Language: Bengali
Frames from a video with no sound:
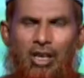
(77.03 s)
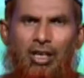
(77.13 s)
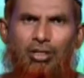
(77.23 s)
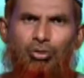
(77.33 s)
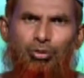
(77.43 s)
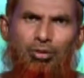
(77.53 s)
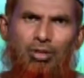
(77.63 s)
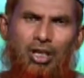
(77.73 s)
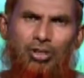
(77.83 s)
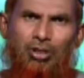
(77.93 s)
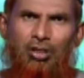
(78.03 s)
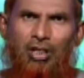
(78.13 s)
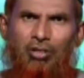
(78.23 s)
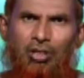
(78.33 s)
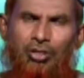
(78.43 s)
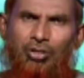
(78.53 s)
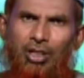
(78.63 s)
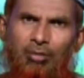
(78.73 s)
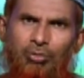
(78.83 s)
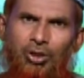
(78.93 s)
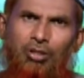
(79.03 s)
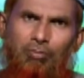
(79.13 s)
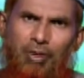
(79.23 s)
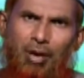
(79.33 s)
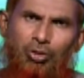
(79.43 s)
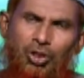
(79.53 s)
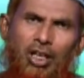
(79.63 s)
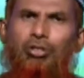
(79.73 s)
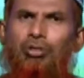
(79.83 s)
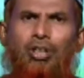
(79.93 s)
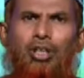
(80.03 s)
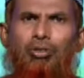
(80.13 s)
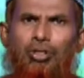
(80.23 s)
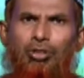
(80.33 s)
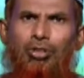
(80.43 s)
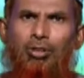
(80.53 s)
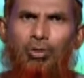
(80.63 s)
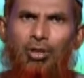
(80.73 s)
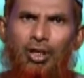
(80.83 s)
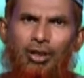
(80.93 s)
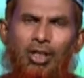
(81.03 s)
রাসুল্লাহ সাল্লাহ আলাইসাল্লাম যখন ব্যবসার সঙ্গে জড়িত হয়ে পড়লেন